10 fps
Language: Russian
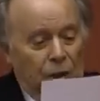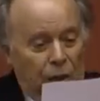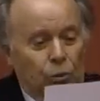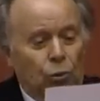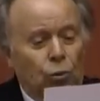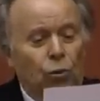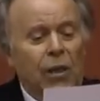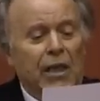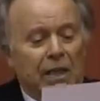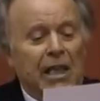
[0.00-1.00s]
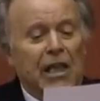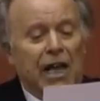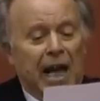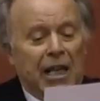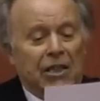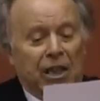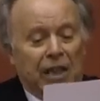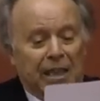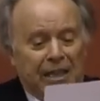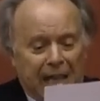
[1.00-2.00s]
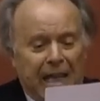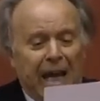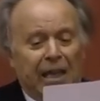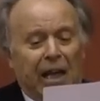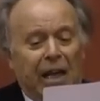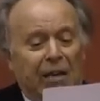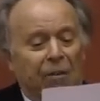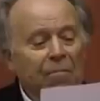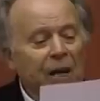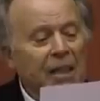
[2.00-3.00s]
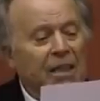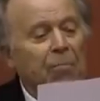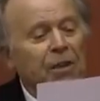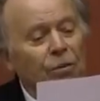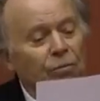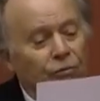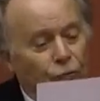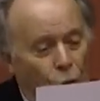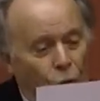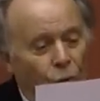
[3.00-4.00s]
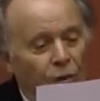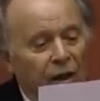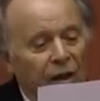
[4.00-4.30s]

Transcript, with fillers: друг другу и содержание статьи, статьи этой клятвы запишем в Тору.